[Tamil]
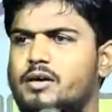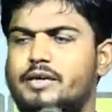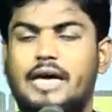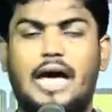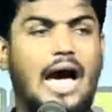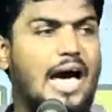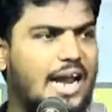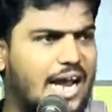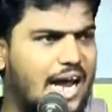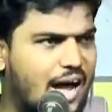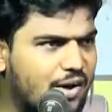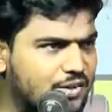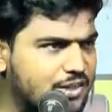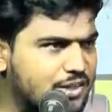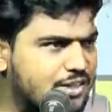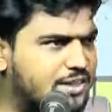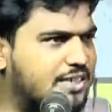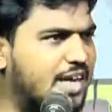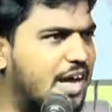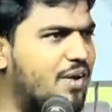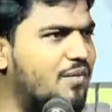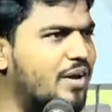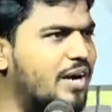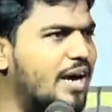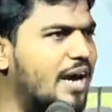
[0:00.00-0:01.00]
யாராவது
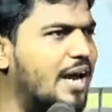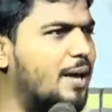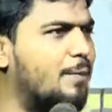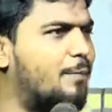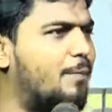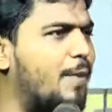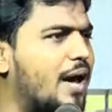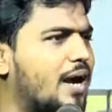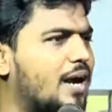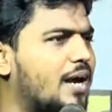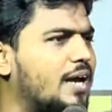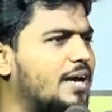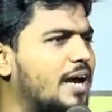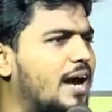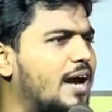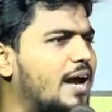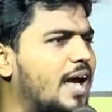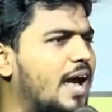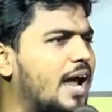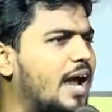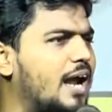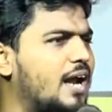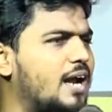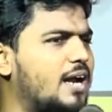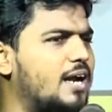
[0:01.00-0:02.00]
இழைப்பார்களே
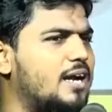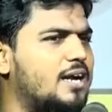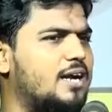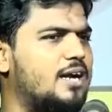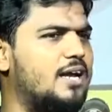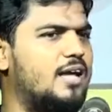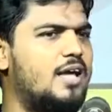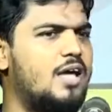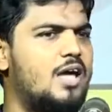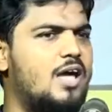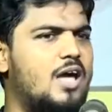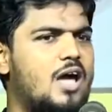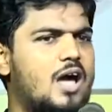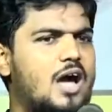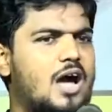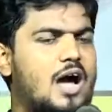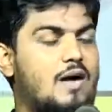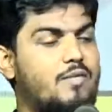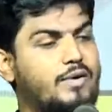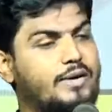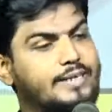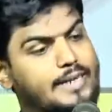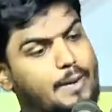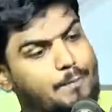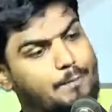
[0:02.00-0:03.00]
ஆனால்
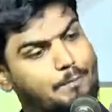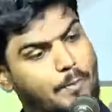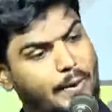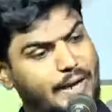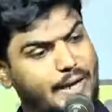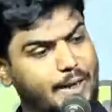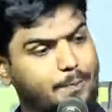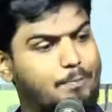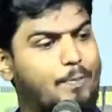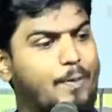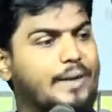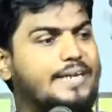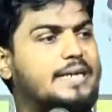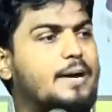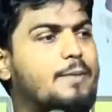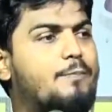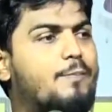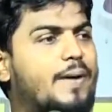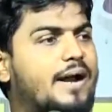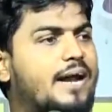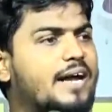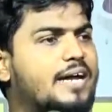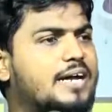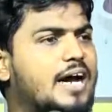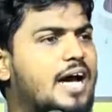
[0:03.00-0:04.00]
அவன் எப்படிப்பட்ட
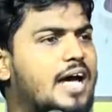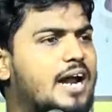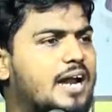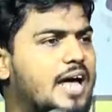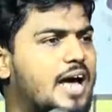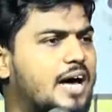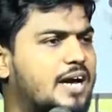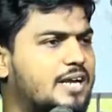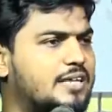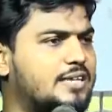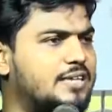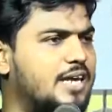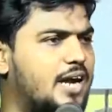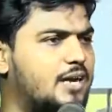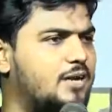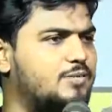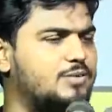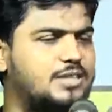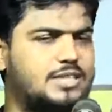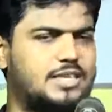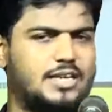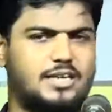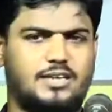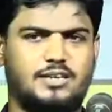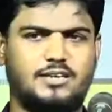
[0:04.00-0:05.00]
பணக்காரனாக இருந்தாலும்
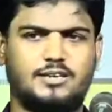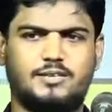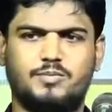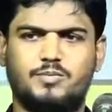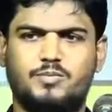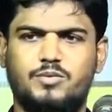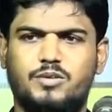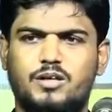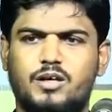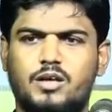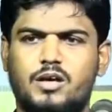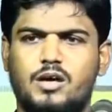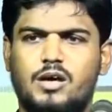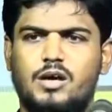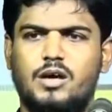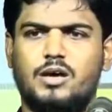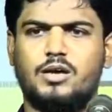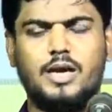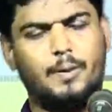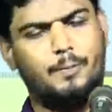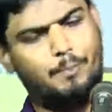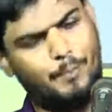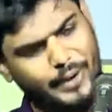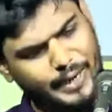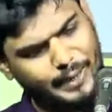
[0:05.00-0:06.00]
சரி
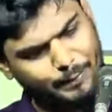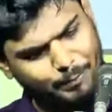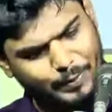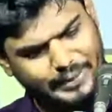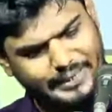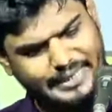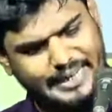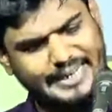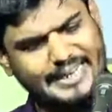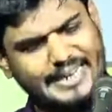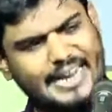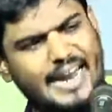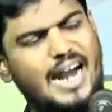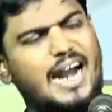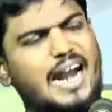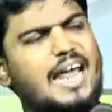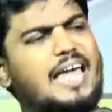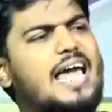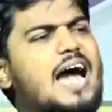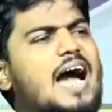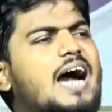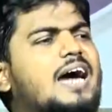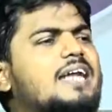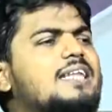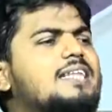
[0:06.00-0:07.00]
எப்படிப்பட்ட
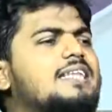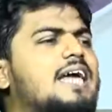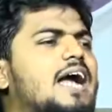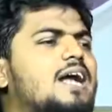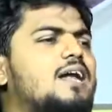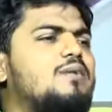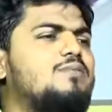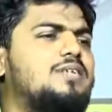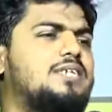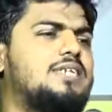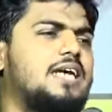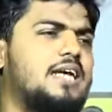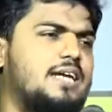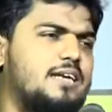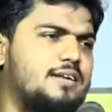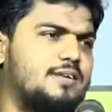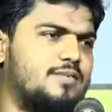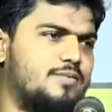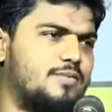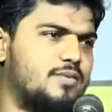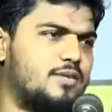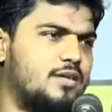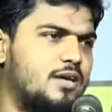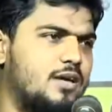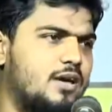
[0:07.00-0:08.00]
ஏழையாக இருந்தாலும் சரி
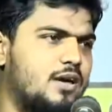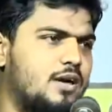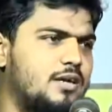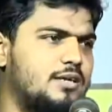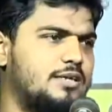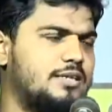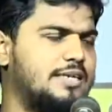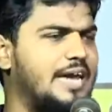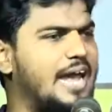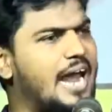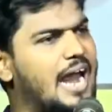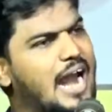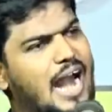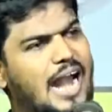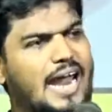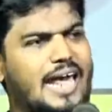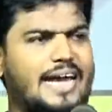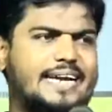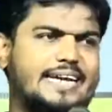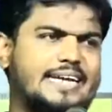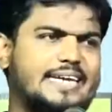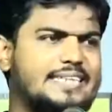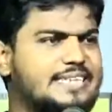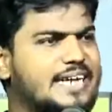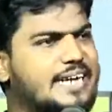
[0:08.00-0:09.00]

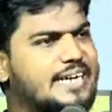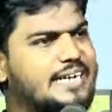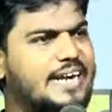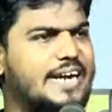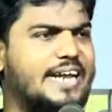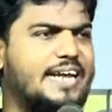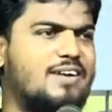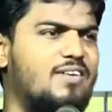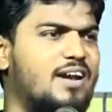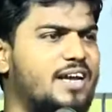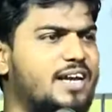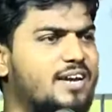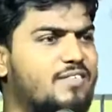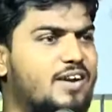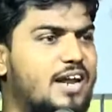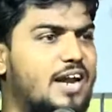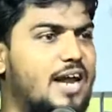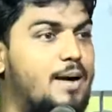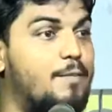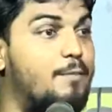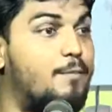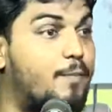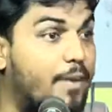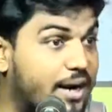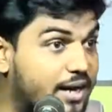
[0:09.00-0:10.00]
ஏழைக்கு தண்டனை வழங்கி
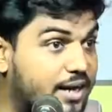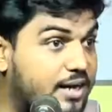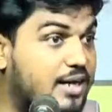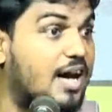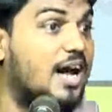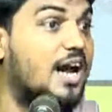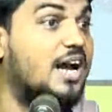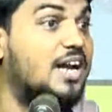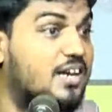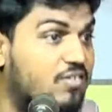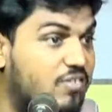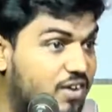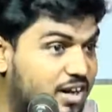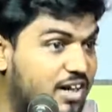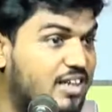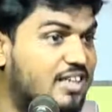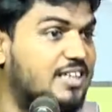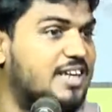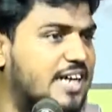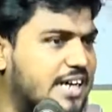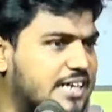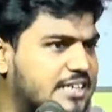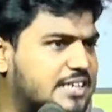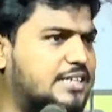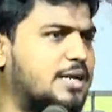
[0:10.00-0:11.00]
விடலாம் பணக்காரனுக்கு
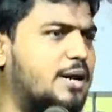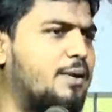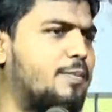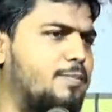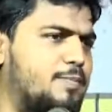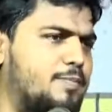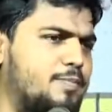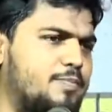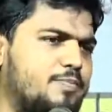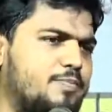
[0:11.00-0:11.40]
வழங்குறது கஷ்டம்